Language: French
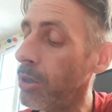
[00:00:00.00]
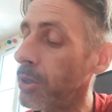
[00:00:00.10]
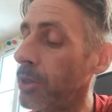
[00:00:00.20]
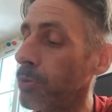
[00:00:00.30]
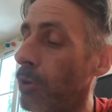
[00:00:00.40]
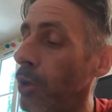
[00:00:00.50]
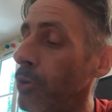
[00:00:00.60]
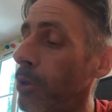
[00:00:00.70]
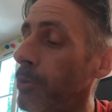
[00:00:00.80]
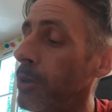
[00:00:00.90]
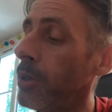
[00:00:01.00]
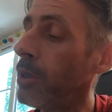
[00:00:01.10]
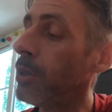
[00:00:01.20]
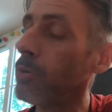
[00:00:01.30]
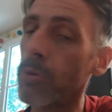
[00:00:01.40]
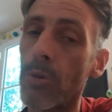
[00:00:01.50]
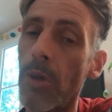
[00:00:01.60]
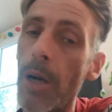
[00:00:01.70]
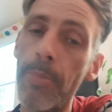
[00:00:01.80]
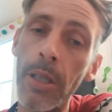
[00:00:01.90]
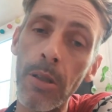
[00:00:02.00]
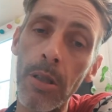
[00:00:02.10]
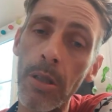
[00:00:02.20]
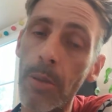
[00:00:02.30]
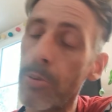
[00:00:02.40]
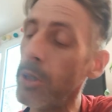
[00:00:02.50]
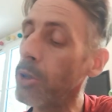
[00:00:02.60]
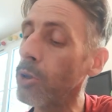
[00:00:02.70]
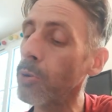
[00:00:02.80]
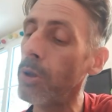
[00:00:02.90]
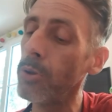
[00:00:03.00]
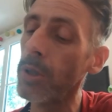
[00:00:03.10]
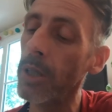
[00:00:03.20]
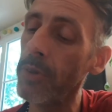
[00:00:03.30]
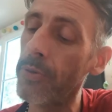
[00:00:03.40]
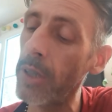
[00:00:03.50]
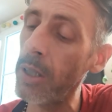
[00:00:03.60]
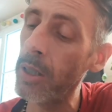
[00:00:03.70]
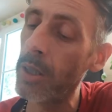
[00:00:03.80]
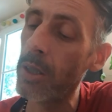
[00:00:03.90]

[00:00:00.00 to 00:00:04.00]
qui sont hors normes. Donc on rappelle euh, un peu les 33 degrés vite fait.